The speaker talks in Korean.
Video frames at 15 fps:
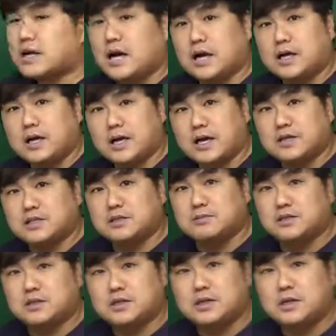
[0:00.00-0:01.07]
각각의
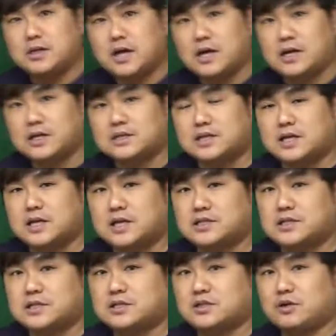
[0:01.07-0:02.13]
핵심을 하나씩
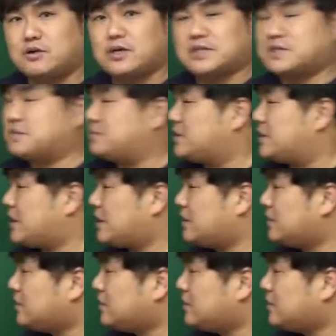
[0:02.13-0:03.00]
하나씩 적어놨습니다.